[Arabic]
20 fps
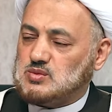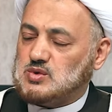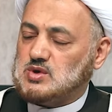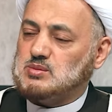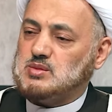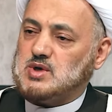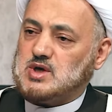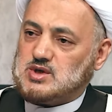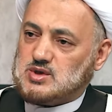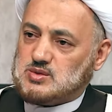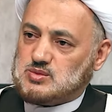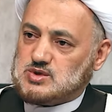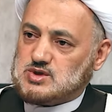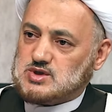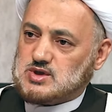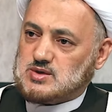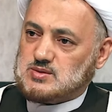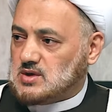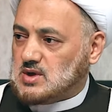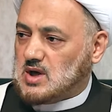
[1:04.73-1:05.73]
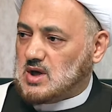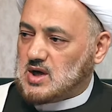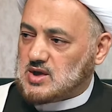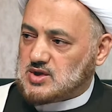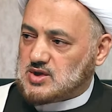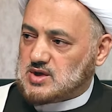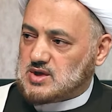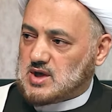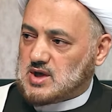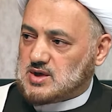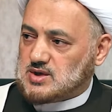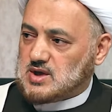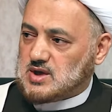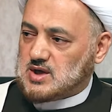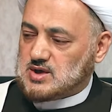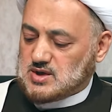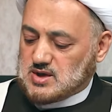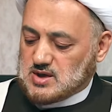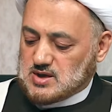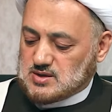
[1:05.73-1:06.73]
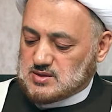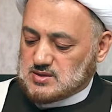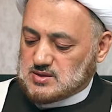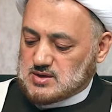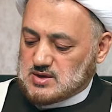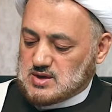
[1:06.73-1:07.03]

والمعنوية هذا يعني أنها